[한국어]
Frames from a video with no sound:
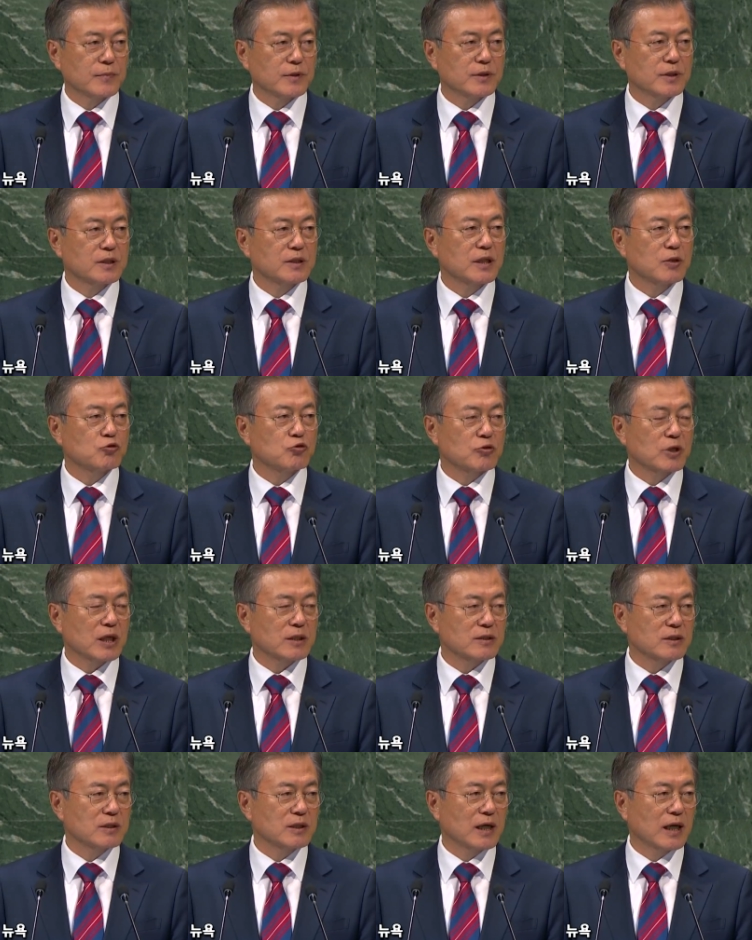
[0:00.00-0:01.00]
역내
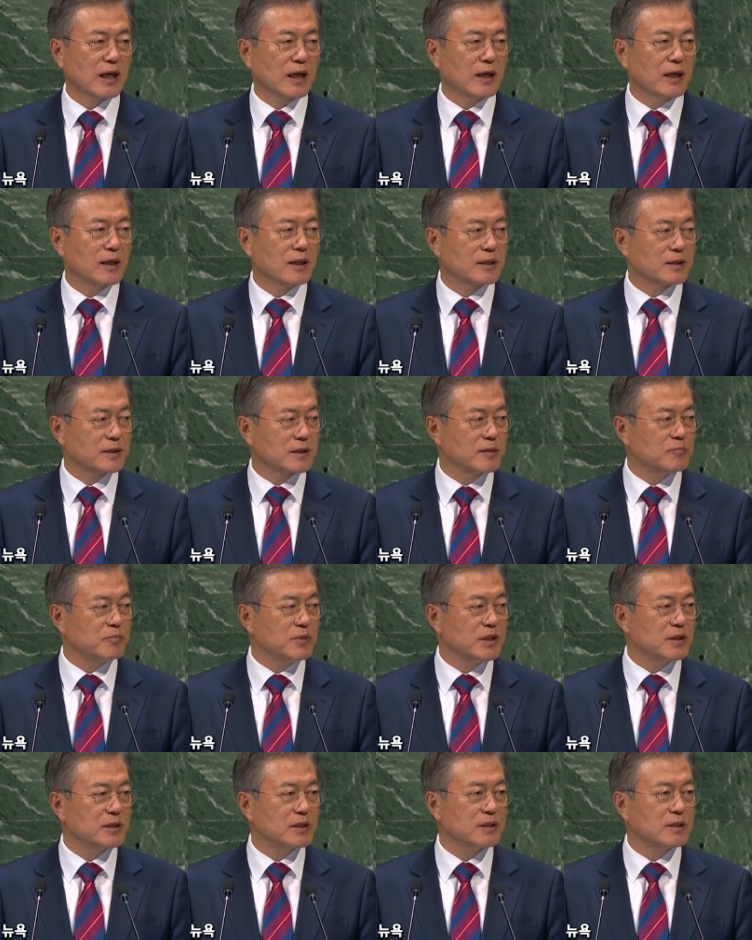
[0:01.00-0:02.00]
국가들과
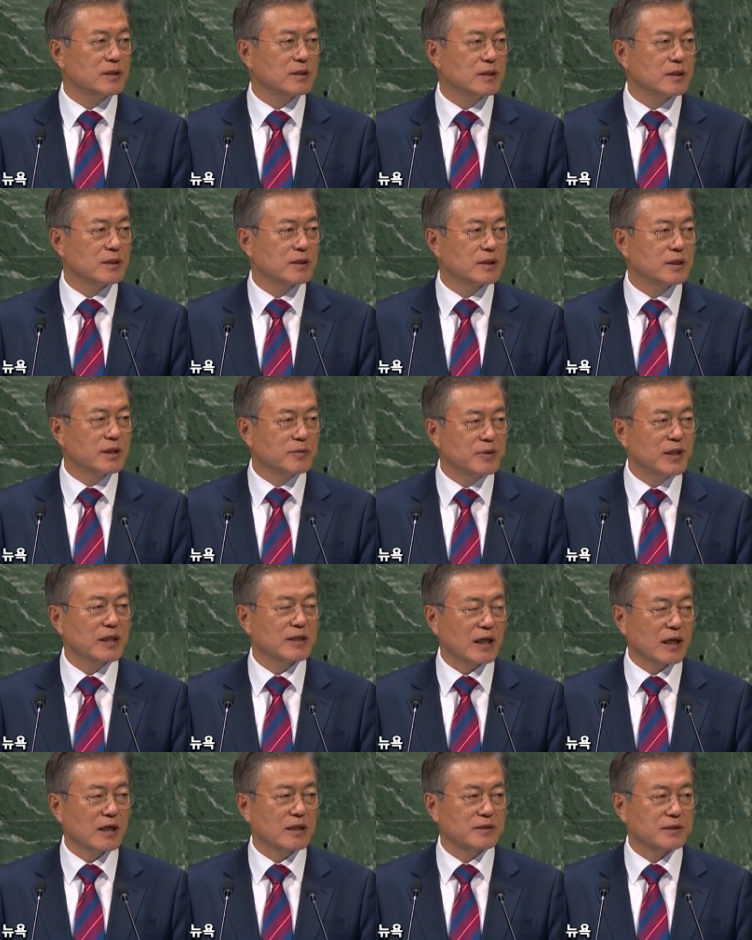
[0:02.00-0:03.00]
긴밀히 협의해
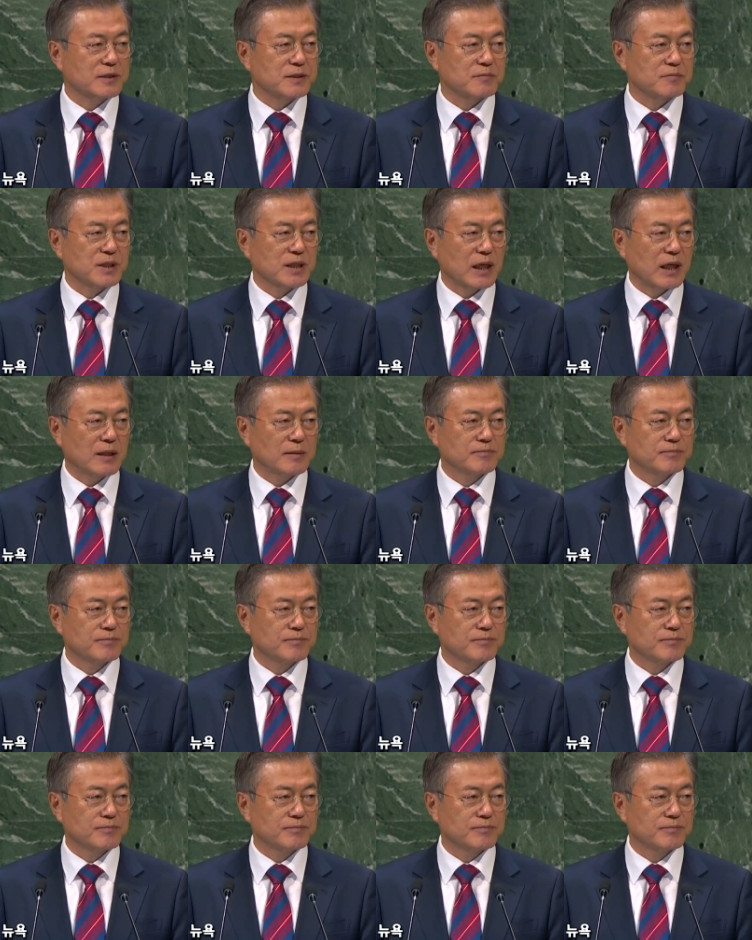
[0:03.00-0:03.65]
나갈 것입니다.